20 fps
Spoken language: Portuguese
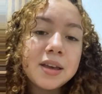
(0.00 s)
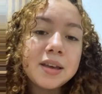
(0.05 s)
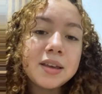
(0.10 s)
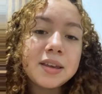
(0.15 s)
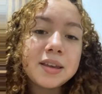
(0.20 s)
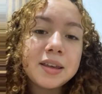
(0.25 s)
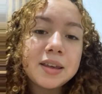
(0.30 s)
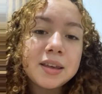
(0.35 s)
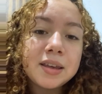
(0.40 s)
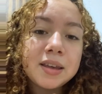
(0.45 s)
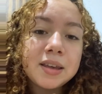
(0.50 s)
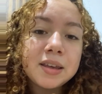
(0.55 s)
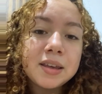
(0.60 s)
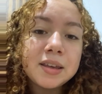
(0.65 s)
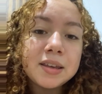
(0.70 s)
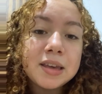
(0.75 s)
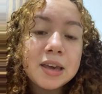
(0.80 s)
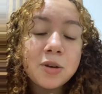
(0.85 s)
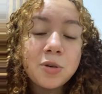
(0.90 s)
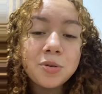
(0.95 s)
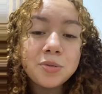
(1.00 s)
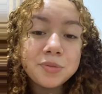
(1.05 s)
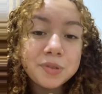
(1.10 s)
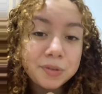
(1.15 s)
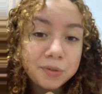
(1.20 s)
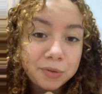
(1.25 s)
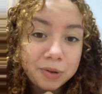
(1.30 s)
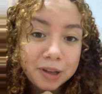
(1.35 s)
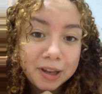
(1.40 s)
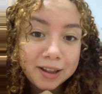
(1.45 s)
que quem
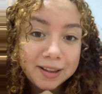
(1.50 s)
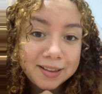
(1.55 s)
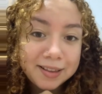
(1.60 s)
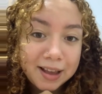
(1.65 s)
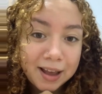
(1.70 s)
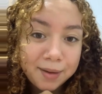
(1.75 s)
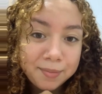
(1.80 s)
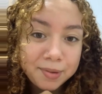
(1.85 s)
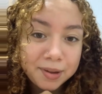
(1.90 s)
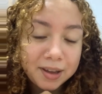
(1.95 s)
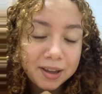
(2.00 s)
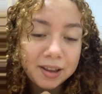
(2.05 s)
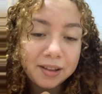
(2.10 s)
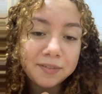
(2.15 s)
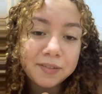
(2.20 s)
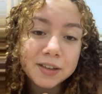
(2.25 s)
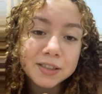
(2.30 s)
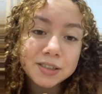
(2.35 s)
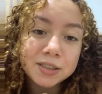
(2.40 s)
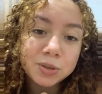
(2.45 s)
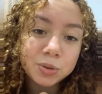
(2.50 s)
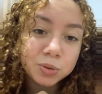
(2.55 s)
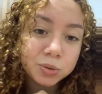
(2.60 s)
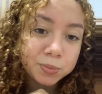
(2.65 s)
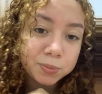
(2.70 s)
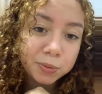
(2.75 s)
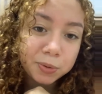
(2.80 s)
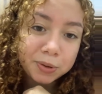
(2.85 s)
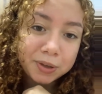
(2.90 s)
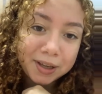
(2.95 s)
convive com ela sabe que ela faz de tudo
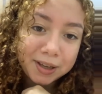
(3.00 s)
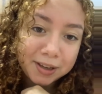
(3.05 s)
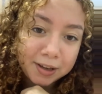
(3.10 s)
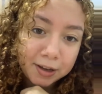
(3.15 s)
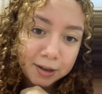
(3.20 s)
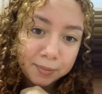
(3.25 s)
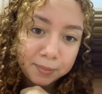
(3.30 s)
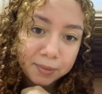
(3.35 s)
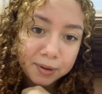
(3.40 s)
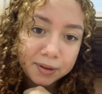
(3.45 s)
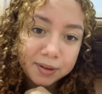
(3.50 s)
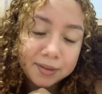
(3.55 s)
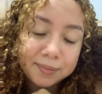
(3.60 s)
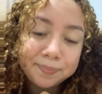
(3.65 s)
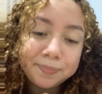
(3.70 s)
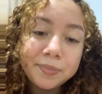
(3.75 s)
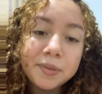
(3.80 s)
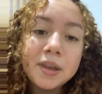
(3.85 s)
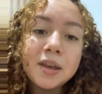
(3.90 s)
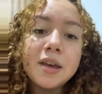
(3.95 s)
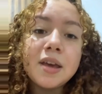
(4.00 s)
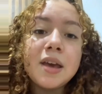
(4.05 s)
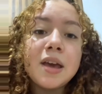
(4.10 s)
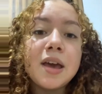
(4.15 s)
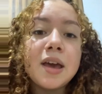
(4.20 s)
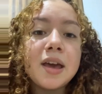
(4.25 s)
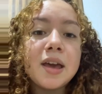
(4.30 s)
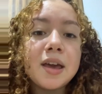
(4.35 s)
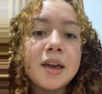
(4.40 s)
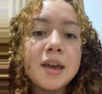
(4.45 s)
por quem ama,
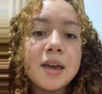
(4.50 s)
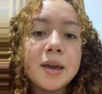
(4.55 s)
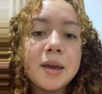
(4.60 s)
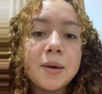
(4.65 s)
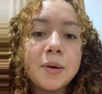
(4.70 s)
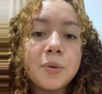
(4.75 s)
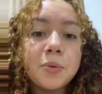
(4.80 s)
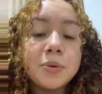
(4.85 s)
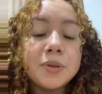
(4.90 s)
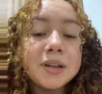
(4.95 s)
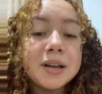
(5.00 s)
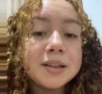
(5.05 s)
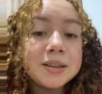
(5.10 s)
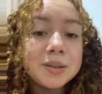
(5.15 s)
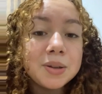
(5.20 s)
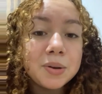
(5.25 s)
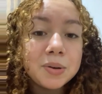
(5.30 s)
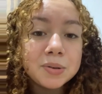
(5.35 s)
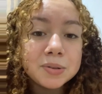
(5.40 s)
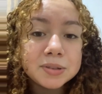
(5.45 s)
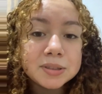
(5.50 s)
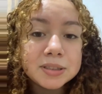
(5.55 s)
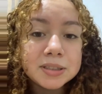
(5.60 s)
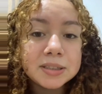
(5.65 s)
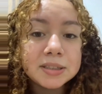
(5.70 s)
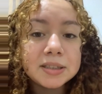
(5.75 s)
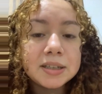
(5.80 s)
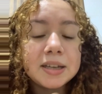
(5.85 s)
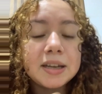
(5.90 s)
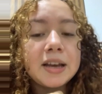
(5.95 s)
é
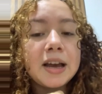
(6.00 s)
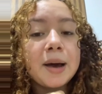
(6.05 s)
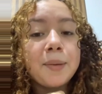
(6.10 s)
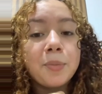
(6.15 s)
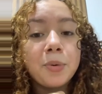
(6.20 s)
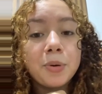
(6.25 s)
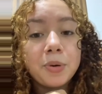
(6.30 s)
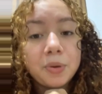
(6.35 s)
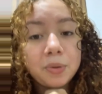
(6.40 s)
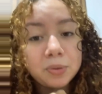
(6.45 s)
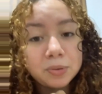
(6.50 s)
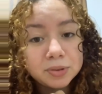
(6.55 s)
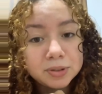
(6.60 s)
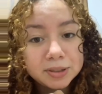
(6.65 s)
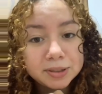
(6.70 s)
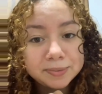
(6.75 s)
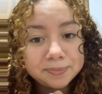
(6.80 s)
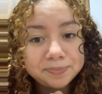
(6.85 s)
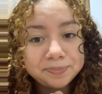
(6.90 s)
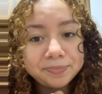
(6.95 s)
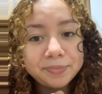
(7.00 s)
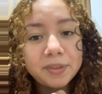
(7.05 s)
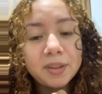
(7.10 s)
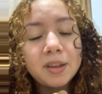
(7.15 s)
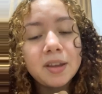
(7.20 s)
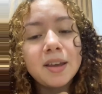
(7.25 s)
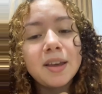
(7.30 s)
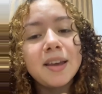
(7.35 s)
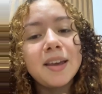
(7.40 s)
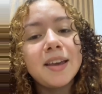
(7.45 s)
cuidadosa, amorosa.
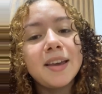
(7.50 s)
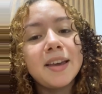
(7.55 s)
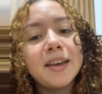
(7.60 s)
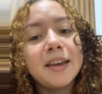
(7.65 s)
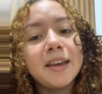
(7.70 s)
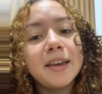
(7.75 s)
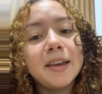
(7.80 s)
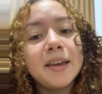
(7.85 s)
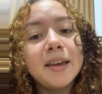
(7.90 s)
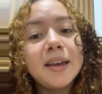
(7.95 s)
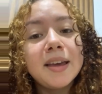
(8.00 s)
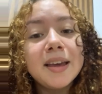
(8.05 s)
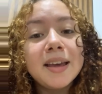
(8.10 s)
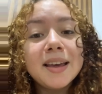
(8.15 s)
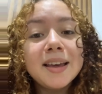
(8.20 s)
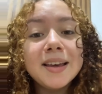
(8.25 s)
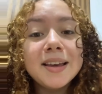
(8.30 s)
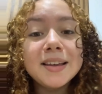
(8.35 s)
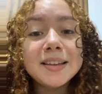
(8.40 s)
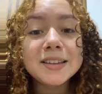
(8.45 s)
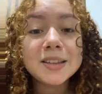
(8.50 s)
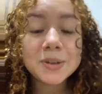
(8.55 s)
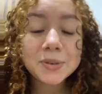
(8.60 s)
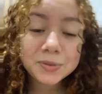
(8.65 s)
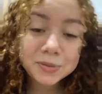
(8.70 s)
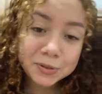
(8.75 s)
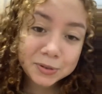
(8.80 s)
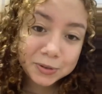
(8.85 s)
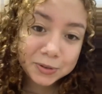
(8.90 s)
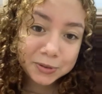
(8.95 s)
É... Então,
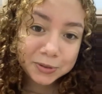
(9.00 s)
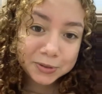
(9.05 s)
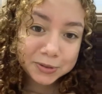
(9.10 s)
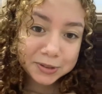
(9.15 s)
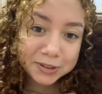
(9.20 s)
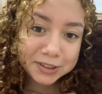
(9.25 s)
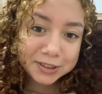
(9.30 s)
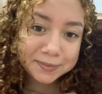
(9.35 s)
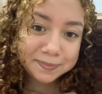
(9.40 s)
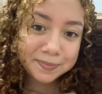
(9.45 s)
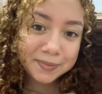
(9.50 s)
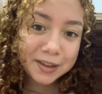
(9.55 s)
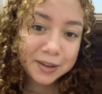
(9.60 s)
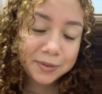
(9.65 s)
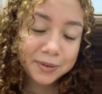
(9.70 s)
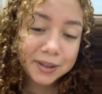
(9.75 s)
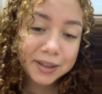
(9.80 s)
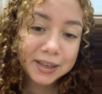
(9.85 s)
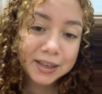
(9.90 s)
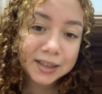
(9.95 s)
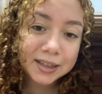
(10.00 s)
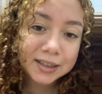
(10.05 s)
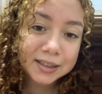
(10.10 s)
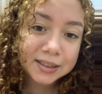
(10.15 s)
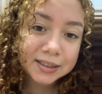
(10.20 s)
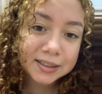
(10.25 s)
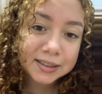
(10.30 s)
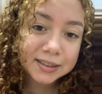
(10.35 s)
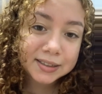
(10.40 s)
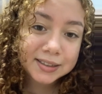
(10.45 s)
hoje eu
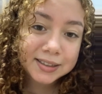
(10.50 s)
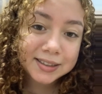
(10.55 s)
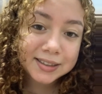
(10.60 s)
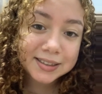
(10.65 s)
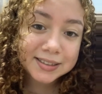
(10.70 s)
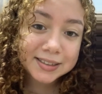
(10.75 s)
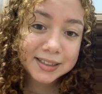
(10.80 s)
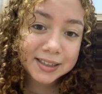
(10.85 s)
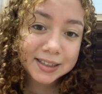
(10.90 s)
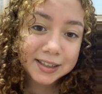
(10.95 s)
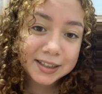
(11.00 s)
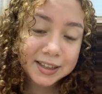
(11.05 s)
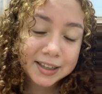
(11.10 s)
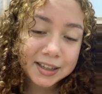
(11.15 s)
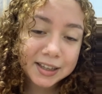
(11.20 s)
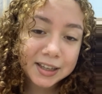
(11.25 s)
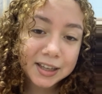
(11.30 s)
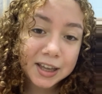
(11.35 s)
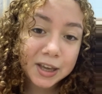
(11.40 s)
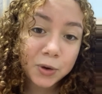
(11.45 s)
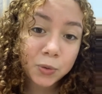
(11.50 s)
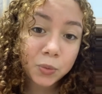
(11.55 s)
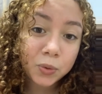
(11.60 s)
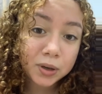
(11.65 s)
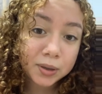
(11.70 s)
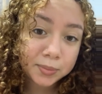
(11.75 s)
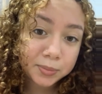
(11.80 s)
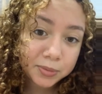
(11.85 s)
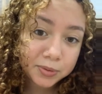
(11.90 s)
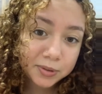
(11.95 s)
queria te dizer que eu
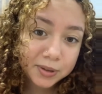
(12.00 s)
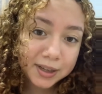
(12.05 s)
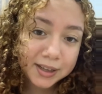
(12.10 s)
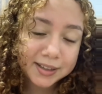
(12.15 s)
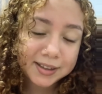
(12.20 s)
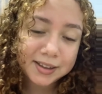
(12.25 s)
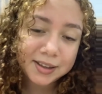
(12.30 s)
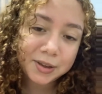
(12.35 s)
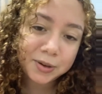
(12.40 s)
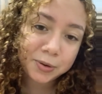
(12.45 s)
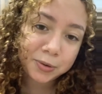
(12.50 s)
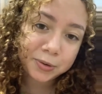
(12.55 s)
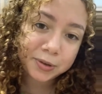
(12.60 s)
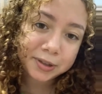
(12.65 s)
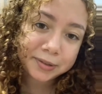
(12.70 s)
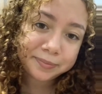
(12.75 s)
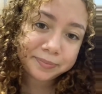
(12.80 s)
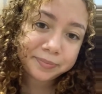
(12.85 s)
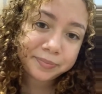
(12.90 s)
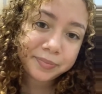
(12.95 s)
amo a senhora